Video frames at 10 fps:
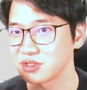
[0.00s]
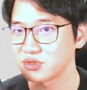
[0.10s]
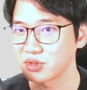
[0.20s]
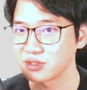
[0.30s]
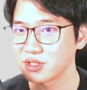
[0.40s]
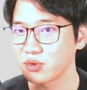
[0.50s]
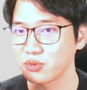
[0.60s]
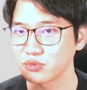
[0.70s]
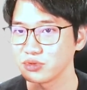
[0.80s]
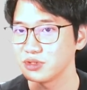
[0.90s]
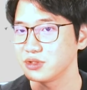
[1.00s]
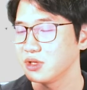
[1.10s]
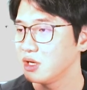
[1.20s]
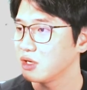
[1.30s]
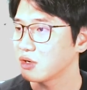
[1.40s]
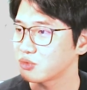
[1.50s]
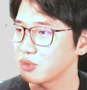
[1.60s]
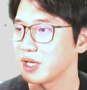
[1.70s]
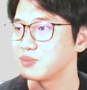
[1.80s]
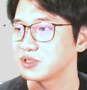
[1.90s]
이렇게 지정한 상용구는
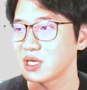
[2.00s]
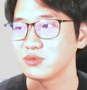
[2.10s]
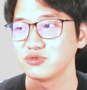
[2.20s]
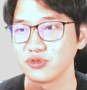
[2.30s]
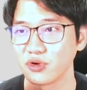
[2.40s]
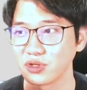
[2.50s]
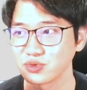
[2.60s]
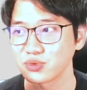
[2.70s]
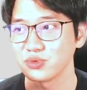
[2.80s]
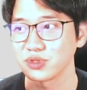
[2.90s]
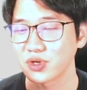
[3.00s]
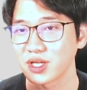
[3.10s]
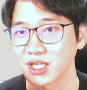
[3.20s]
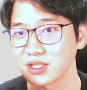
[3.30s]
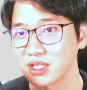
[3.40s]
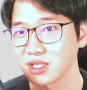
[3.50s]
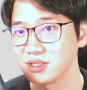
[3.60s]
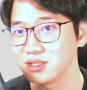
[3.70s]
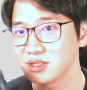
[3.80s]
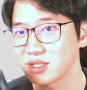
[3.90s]
컨트롤 F3을 눌러가지고 이렇게
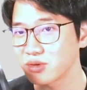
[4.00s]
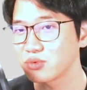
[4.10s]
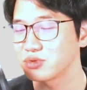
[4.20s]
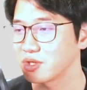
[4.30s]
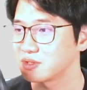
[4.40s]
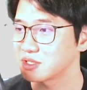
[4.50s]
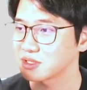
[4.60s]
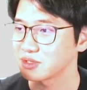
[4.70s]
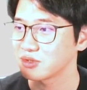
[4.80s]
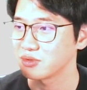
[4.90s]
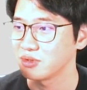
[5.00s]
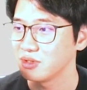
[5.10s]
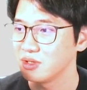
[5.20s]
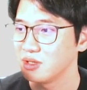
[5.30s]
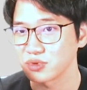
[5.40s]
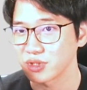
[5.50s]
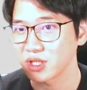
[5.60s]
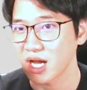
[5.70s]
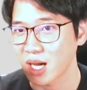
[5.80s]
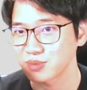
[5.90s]
나타나는 상용구 대화 상자에서
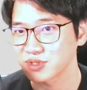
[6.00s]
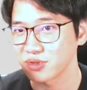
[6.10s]
여러분들이